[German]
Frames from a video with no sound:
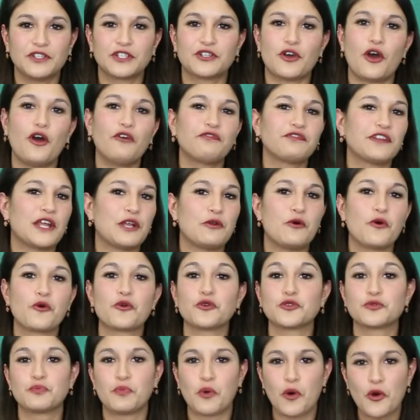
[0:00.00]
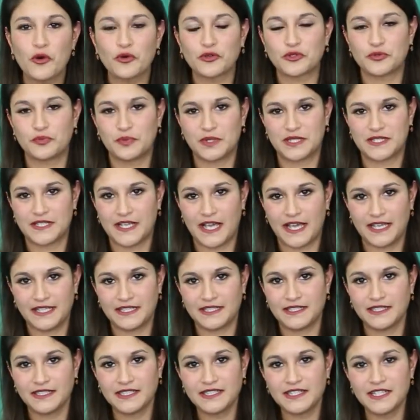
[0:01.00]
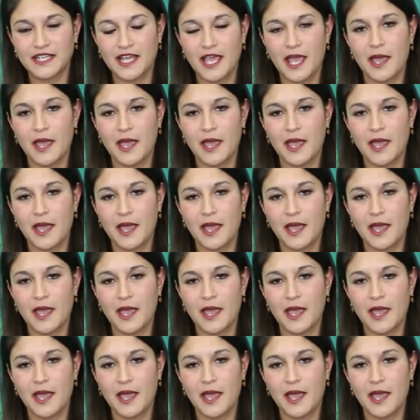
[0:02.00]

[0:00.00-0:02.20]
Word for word: wird oft ein Hokuspokus bezeichnet,